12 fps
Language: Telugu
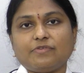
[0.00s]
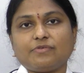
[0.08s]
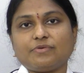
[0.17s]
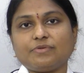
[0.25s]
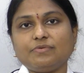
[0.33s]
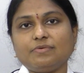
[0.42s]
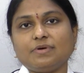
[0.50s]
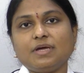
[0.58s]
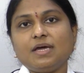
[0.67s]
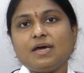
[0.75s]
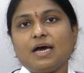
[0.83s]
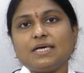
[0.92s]
అవ్వకూడదు
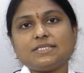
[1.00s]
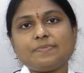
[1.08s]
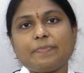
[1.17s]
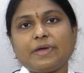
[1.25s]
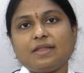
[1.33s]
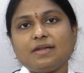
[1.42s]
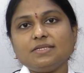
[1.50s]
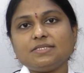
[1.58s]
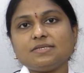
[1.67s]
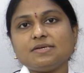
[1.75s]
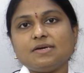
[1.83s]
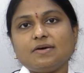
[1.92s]
యాజ్ ఎ
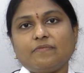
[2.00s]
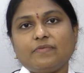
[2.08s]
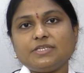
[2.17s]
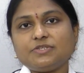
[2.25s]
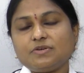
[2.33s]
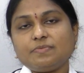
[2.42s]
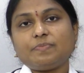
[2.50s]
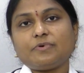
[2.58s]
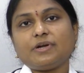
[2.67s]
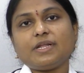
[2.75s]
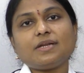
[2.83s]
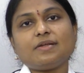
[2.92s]
పేరెంట్స్ వీ షుడ్
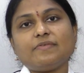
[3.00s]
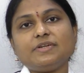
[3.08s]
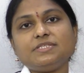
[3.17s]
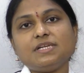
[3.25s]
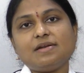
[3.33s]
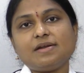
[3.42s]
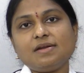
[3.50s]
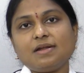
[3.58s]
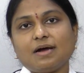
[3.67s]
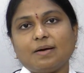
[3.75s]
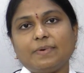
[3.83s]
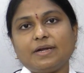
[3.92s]
ప్రొటెక్ట్ అవర్ చిల్డ్రన్
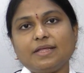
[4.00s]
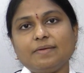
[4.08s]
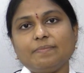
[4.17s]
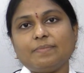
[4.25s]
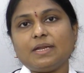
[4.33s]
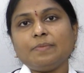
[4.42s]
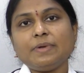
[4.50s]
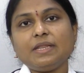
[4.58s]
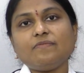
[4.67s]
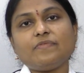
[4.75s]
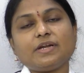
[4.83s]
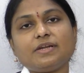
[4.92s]
కాబట్టి మనం
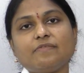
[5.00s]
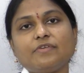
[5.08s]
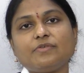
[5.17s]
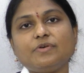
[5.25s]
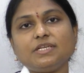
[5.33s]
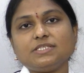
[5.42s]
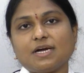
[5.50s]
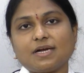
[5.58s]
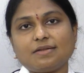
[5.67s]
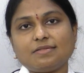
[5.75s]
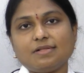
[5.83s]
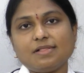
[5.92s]
ఇన్ఫెక్ట్ అవ్వకుండా
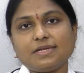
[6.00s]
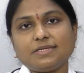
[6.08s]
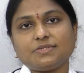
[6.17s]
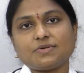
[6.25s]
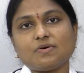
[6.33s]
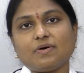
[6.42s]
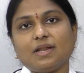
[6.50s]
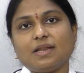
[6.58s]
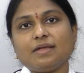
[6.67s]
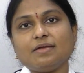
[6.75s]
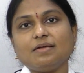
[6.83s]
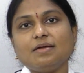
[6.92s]
జాగ్రత్తలు
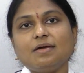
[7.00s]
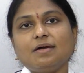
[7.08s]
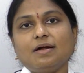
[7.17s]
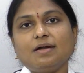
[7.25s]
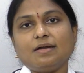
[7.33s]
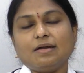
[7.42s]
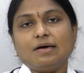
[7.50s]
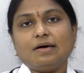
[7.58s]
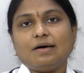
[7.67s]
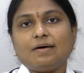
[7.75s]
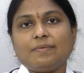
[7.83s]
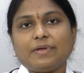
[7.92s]
తీసుకోవాలి అండ్
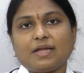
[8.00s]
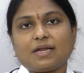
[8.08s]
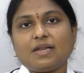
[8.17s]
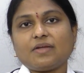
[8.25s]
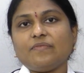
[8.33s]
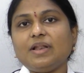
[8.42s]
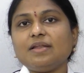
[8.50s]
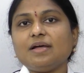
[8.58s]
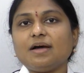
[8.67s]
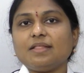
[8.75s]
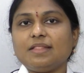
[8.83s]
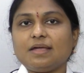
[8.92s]
ఎక్కడికి
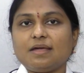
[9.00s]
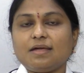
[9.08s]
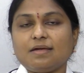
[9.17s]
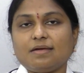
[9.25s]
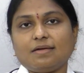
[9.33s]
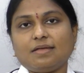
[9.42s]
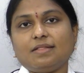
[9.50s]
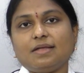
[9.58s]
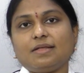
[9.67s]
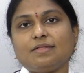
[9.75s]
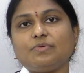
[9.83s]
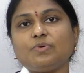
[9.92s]
వెళ్ళినా అదే
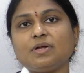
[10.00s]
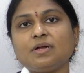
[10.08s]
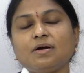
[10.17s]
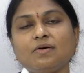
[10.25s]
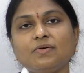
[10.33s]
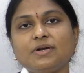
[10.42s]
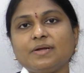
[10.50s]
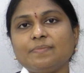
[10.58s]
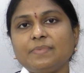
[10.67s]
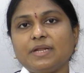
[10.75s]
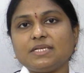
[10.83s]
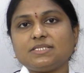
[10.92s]
ఇది దూరంగా
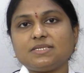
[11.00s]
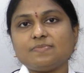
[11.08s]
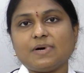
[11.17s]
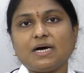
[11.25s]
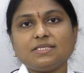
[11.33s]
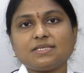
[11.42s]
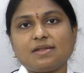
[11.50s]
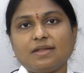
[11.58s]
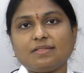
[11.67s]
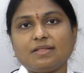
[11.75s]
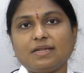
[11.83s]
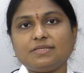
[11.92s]
ఉండడం నెక్స్ట్ మాస్క్
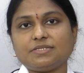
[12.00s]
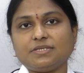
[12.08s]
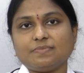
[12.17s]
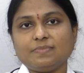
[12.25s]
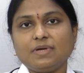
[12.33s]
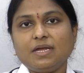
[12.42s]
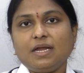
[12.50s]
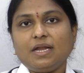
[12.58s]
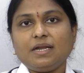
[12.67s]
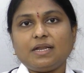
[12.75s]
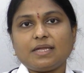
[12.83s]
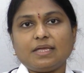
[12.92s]
అనేది ధరించడం
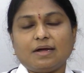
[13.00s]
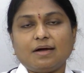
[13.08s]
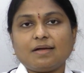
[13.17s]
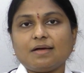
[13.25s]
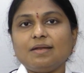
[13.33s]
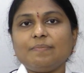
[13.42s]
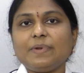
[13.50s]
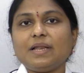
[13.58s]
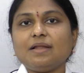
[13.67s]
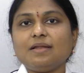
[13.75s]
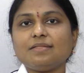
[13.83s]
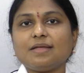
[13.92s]
ఇంటికి రాగానే
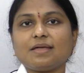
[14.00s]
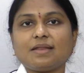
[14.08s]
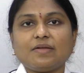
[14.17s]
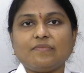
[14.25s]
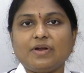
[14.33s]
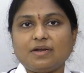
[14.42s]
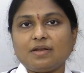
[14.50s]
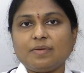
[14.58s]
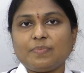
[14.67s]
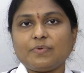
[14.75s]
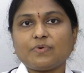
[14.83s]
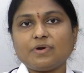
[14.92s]
పిల్లల దగ్గరికి
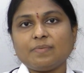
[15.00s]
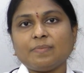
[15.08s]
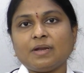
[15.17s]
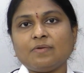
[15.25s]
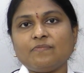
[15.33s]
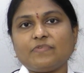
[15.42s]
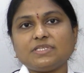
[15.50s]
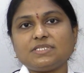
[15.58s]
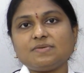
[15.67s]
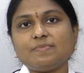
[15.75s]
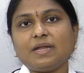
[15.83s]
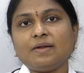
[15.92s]
వెంటనే పోకుండా మనం
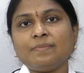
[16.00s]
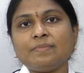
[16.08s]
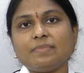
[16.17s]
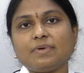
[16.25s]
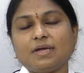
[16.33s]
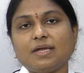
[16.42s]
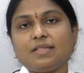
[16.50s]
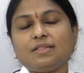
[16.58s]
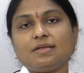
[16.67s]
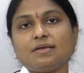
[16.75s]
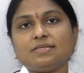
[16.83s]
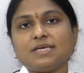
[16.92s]
ఫస్ట్ మనం
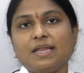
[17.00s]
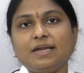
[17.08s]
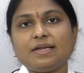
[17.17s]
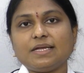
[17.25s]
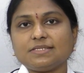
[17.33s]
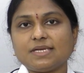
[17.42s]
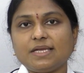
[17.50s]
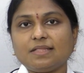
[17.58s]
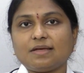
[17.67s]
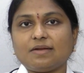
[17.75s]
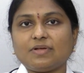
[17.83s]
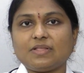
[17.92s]
ఇది శానిటైజ్
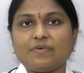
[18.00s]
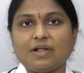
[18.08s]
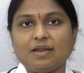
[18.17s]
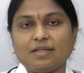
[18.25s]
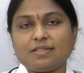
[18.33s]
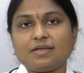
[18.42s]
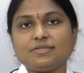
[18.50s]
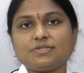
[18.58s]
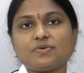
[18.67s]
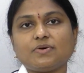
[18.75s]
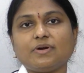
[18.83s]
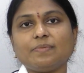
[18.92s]
అయ్యి తర్వాత వాళ్ళని
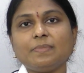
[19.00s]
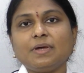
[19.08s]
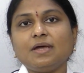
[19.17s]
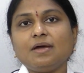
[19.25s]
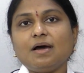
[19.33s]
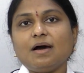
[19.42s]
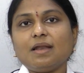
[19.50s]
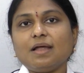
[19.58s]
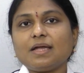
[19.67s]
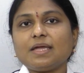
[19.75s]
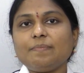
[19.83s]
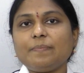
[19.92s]
తీసుకోవడం
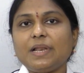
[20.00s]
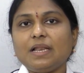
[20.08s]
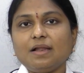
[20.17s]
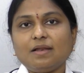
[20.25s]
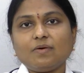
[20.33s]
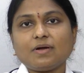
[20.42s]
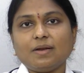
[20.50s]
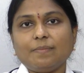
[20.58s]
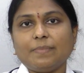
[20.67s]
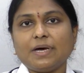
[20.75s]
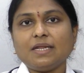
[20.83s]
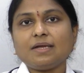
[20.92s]
అలాగే పిల్లల్లో
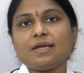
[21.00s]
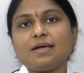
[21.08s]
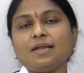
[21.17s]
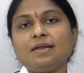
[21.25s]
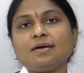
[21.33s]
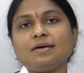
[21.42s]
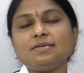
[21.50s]
మనకి కనుక